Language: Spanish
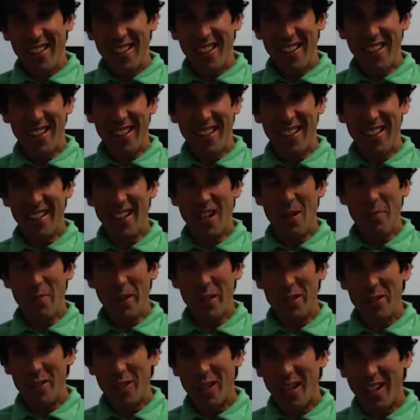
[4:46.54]
en el
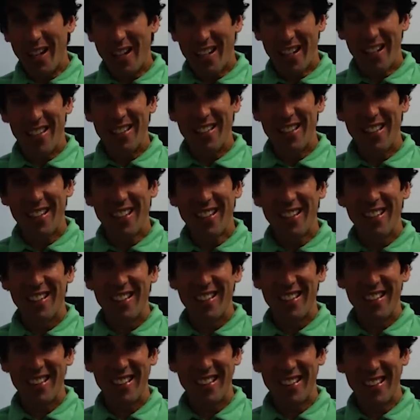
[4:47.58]
pecho y la garganta
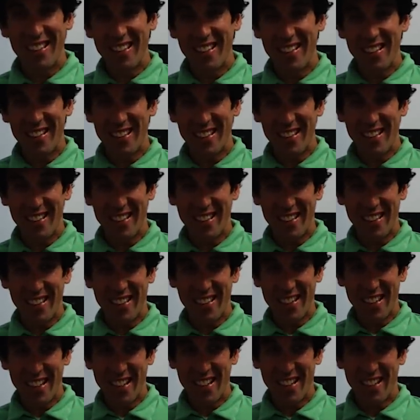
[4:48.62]

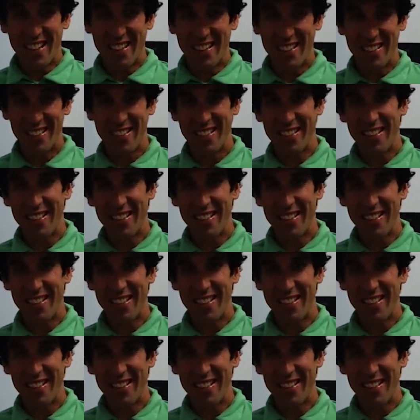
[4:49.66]
y, nada,